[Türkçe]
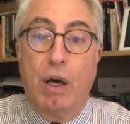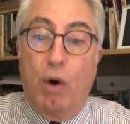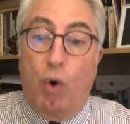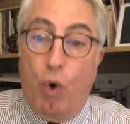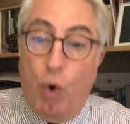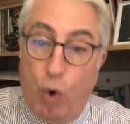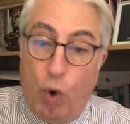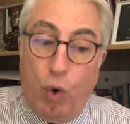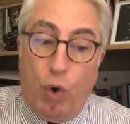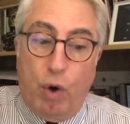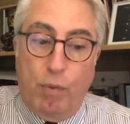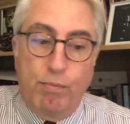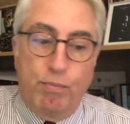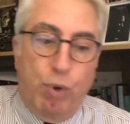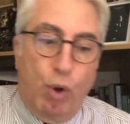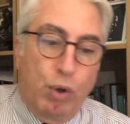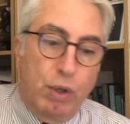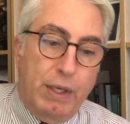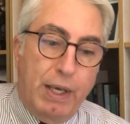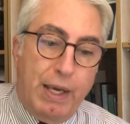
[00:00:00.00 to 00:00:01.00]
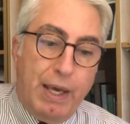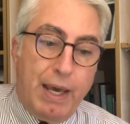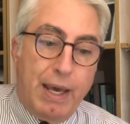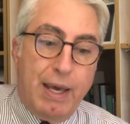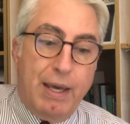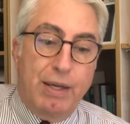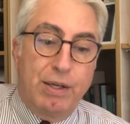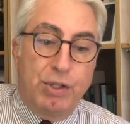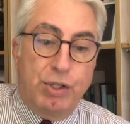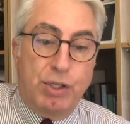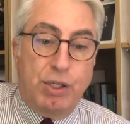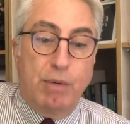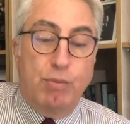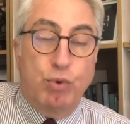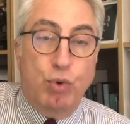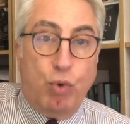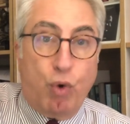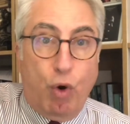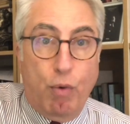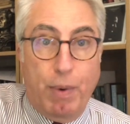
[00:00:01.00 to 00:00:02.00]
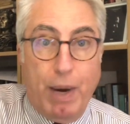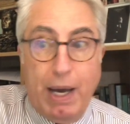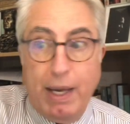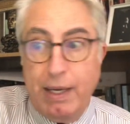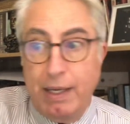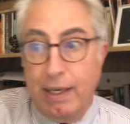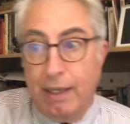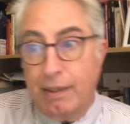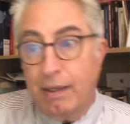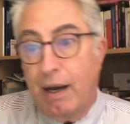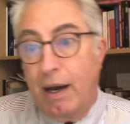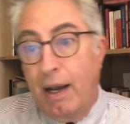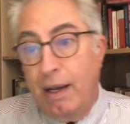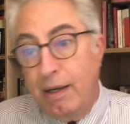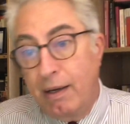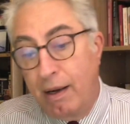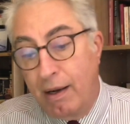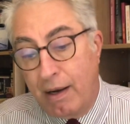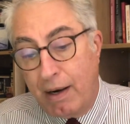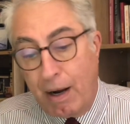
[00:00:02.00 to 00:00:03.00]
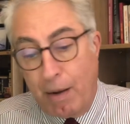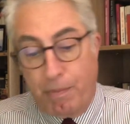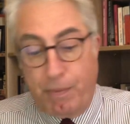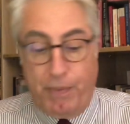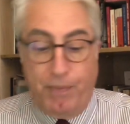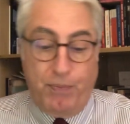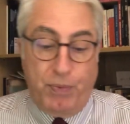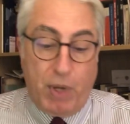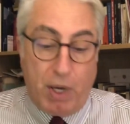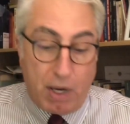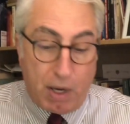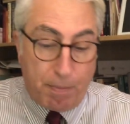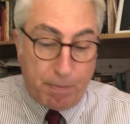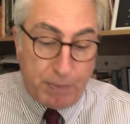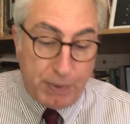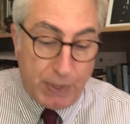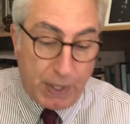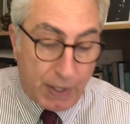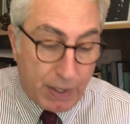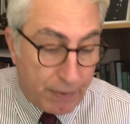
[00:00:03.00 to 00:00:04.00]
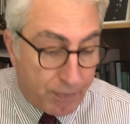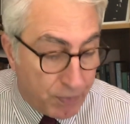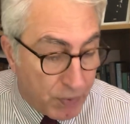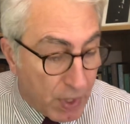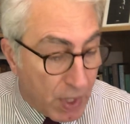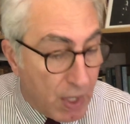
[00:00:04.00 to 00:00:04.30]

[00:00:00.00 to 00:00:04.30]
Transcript: o bölgeye işte bu Kobani ya da Aynel Arap, Arap Pınarı